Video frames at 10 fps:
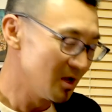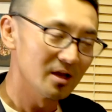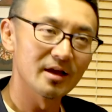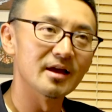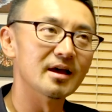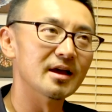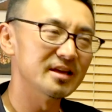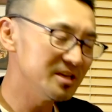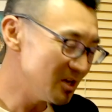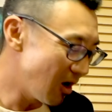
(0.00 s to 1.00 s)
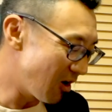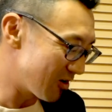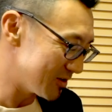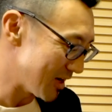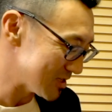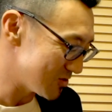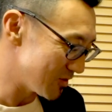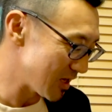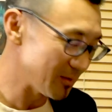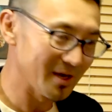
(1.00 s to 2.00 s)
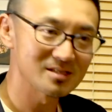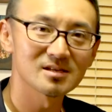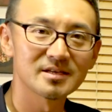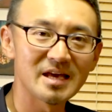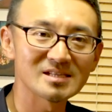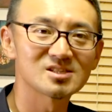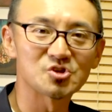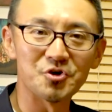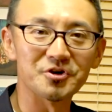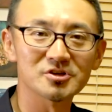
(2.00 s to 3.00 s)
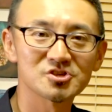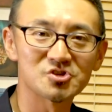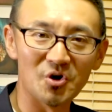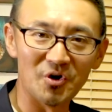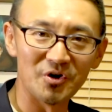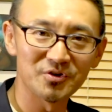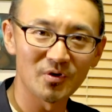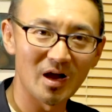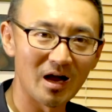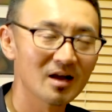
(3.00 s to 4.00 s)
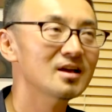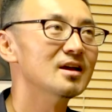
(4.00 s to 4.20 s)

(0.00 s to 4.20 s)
えー、ER の発音になります Yes sir の sir とか